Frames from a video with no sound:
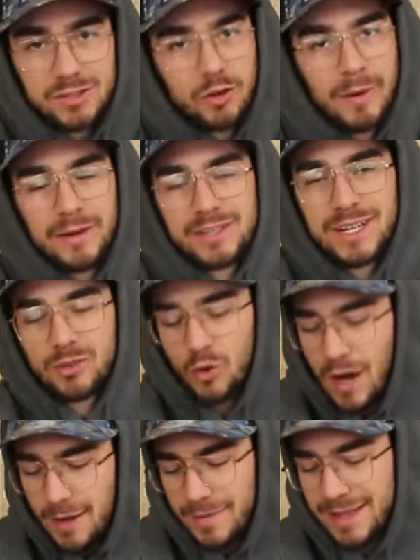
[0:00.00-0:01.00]
insomma ho
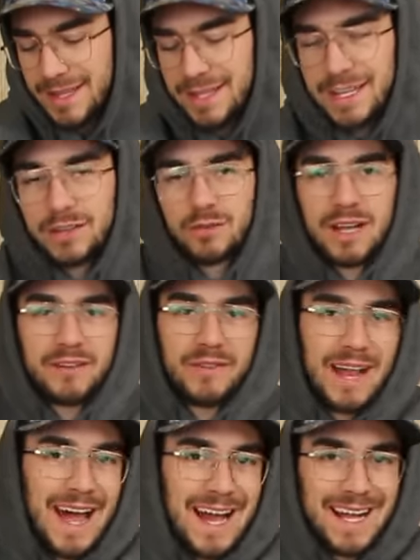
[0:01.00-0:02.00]
iniziato a mettere dentro una
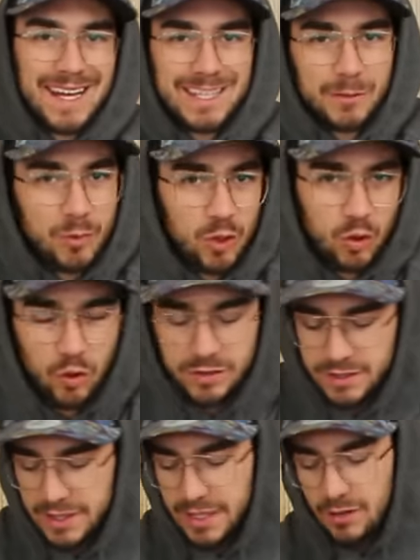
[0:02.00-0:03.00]
valanga di
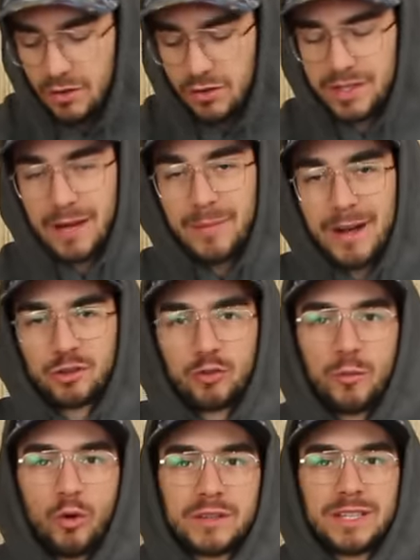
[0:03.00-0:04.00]
prodotti, ho chiamato
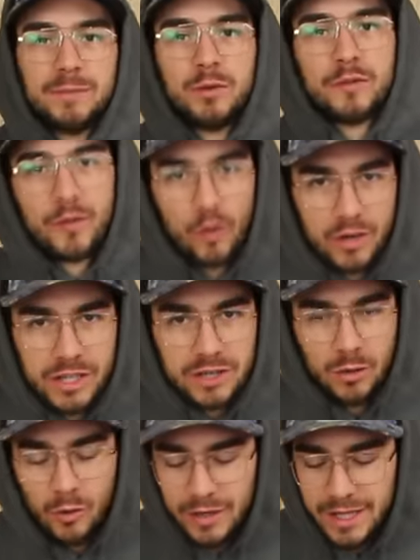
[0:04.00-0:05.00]
molti più
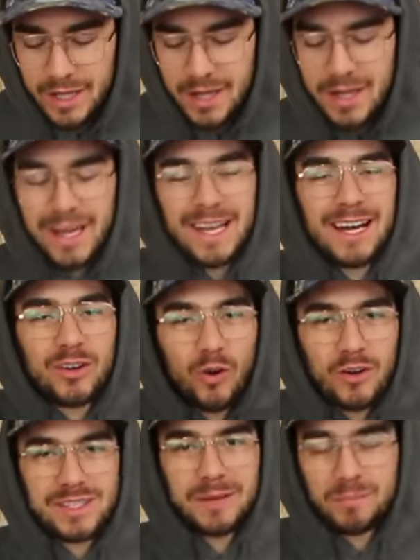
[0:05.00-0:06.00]
fornitori e la
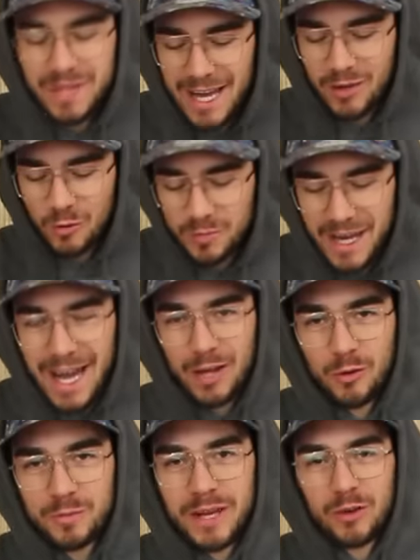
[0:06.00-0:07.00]
cosa piano
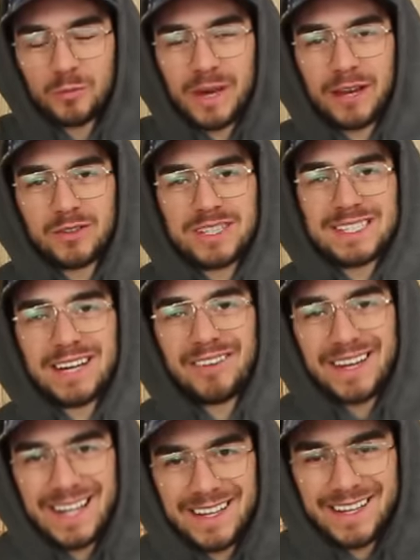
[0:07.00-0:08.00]
piano, piano piano si stava
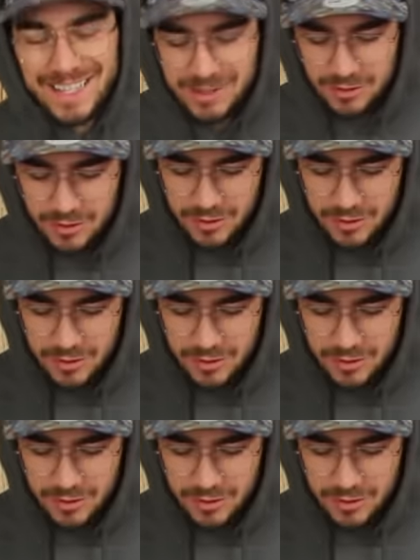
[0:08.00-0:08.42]
ingrandendo,